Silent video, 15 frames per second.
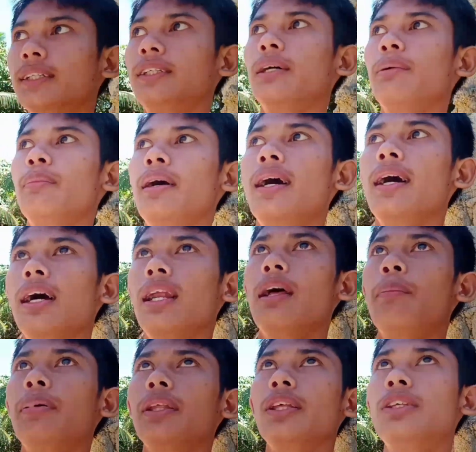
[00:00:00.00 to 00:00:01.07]
siya mga
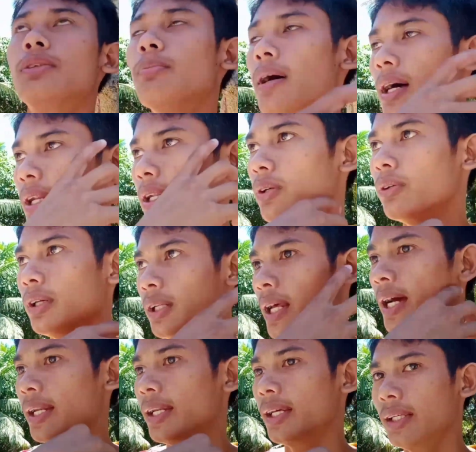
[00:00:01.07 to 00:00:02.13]
kalapatids bale yung
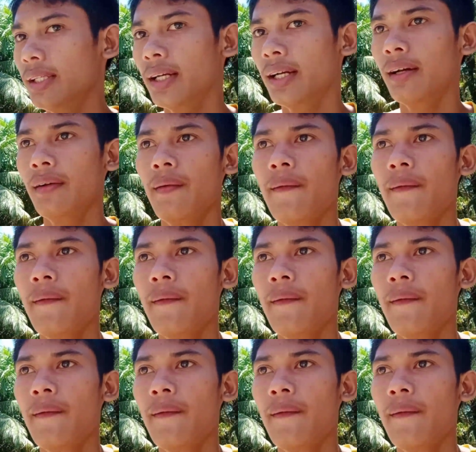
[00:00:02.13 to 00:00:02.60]
inanay niya.